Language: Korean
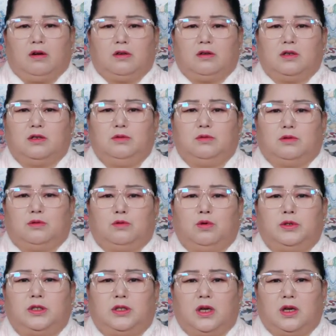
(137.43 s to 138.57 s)
큰
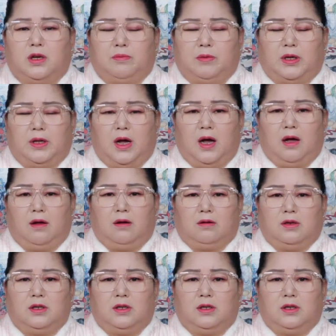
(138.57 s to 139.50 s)
돈이 생깁니다.